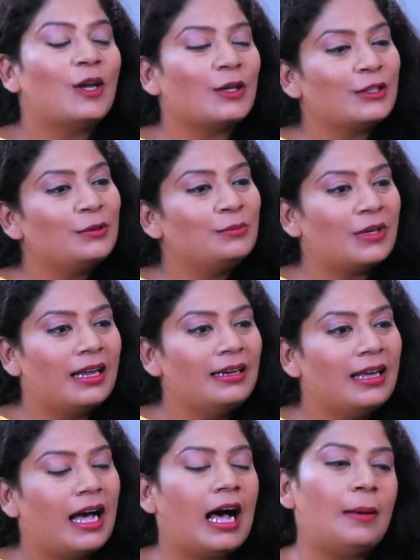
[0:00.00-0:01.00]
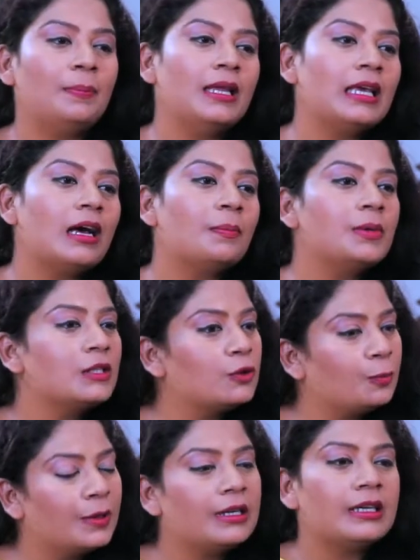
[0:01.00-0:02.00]
डॉक्टर इमरान आपने यहाँ पर
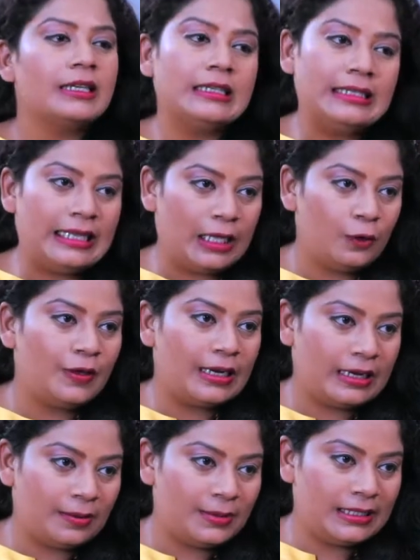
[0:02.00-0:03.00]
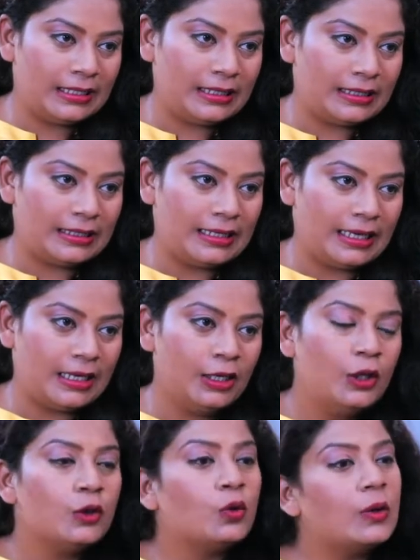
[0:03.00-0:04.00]
सुपर क्रिटिकल एलोवेरा का भी जिक्र किया
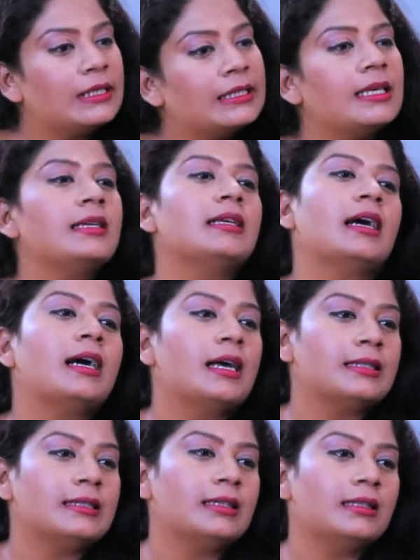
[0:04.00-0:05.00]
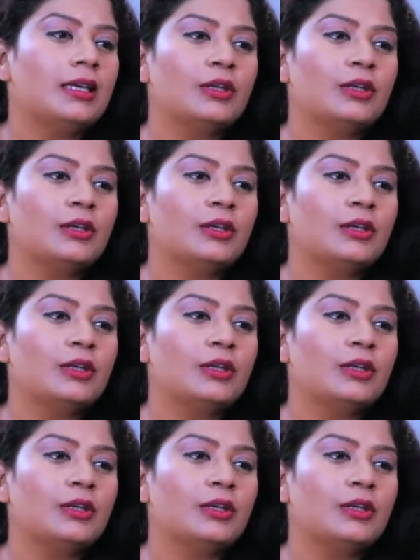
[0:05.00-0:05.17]
है तो इसकी क्या खासियत है